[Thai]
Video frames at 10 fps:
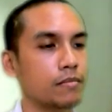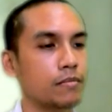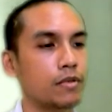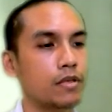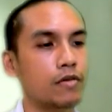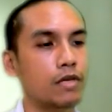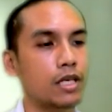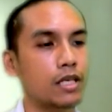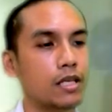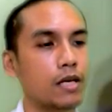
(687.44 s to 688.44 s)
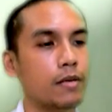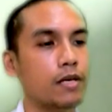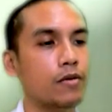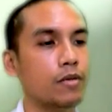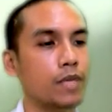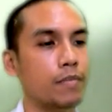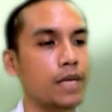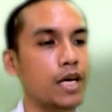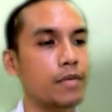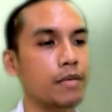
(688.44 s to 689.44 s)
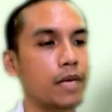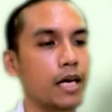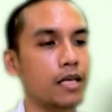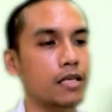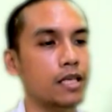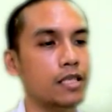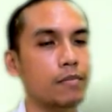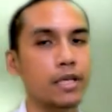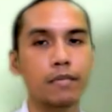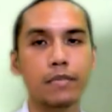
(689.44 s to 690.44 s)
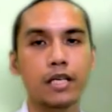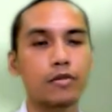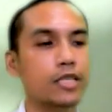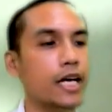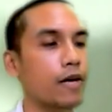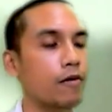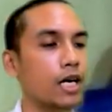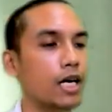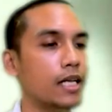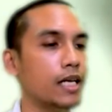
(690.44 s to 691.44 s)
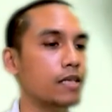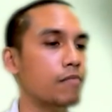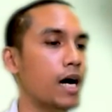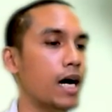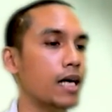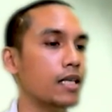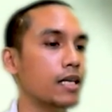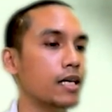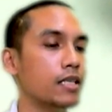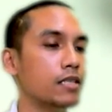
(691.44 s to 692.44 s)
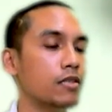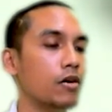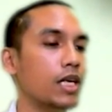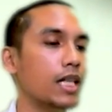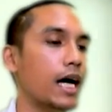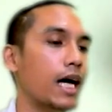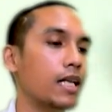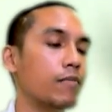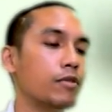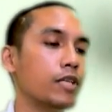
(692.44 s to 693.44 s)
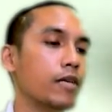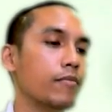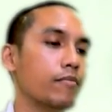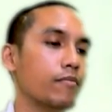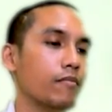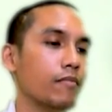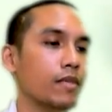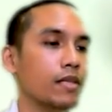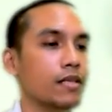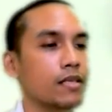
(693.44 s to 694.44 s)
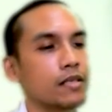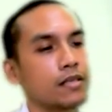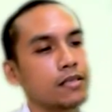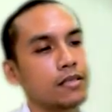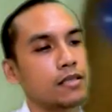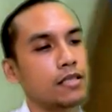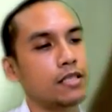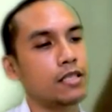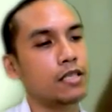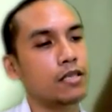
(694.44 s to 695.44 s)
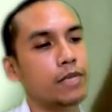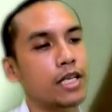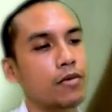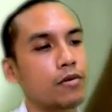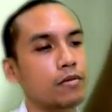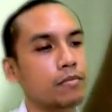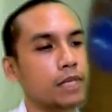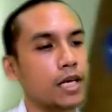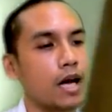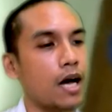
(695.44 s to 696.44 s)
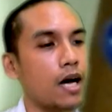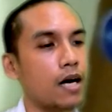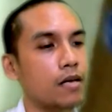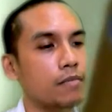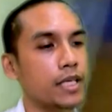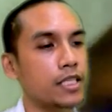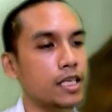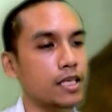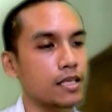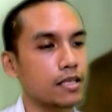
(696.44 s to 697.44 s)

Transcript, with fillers: เพราะว่าถ้าบางคนแบบมาใหม่ๆคืออาจจะไม่ไม่เข้าใจว่าอะไรคือบากอะไรคือซอยลายอะไรพวกนี้เนี่ยทีนี้ก็มาลงปากกาเมจิก